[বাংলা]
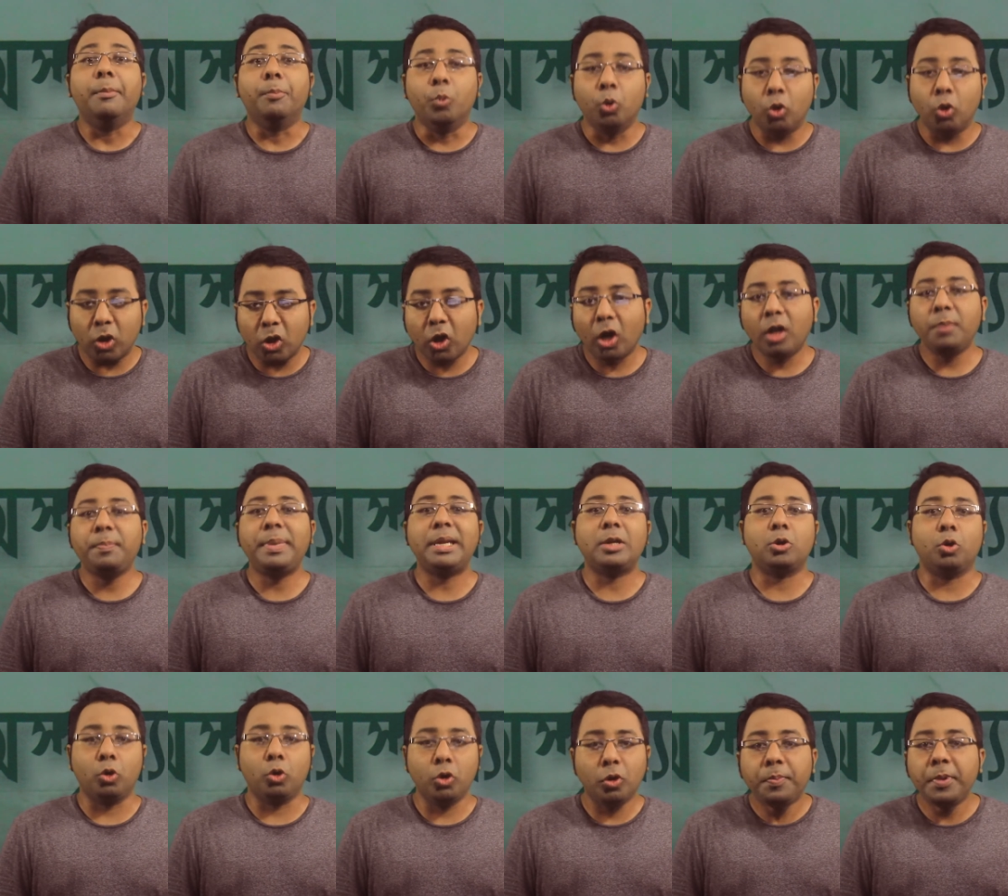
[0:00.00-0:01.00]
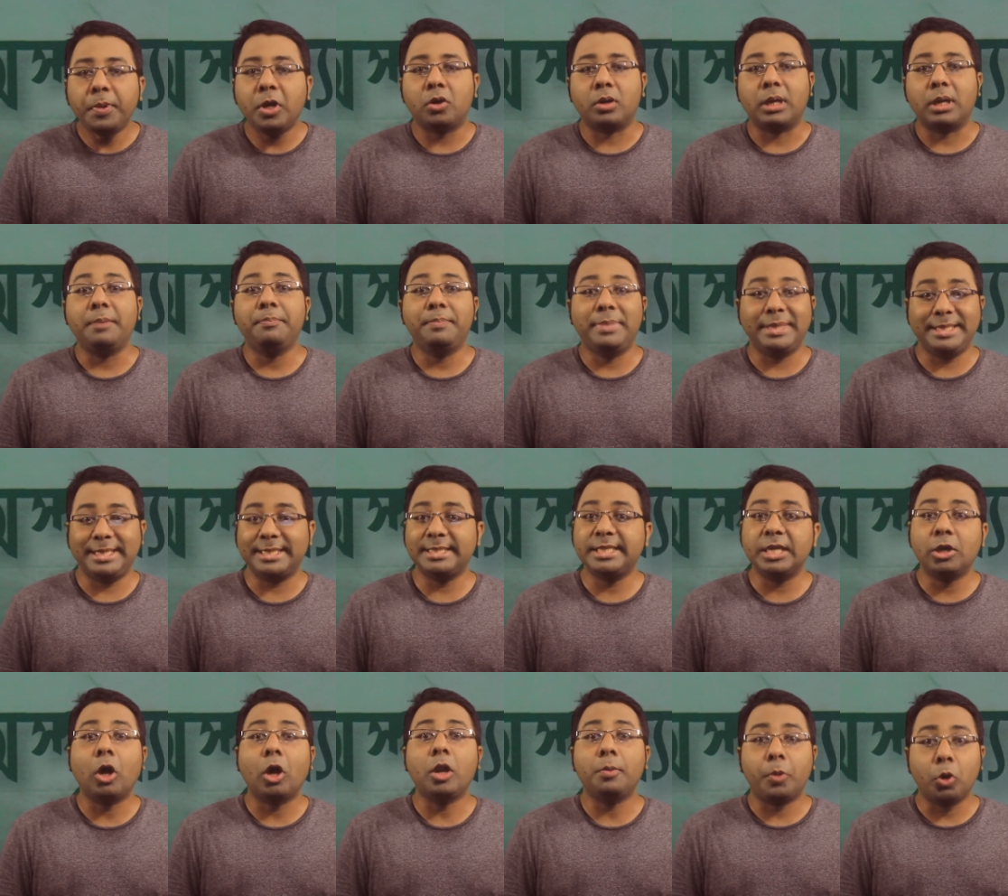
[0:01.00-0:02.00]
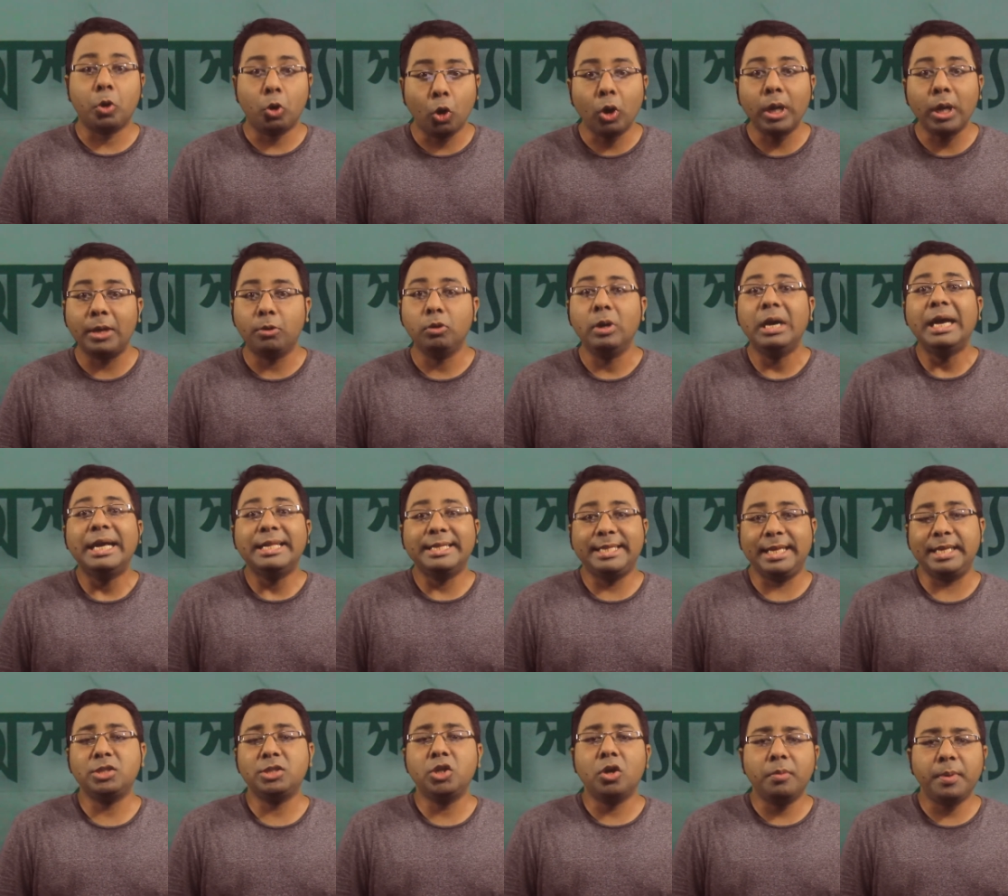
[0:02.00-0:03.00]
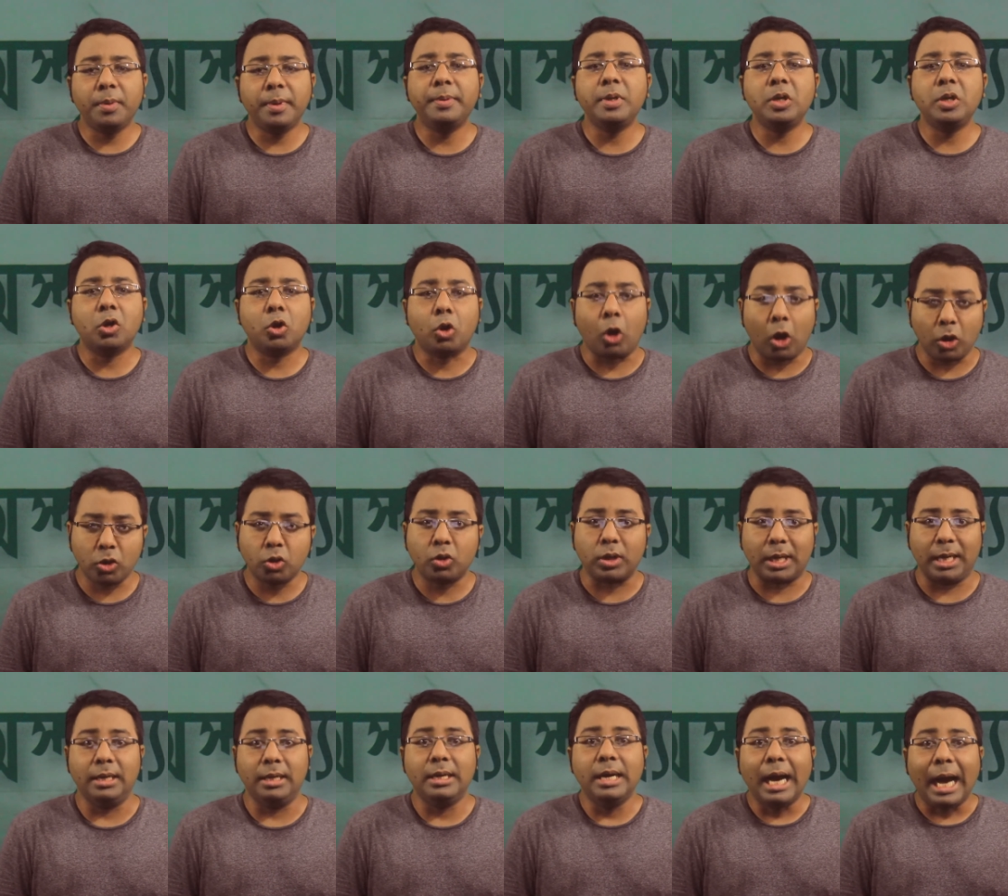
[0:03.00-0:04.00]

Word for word: মূল গল্পের অনুপ্রেরণা বিদেশি গল্প হলেও দেশীয় বিভিন্ন ঘটনা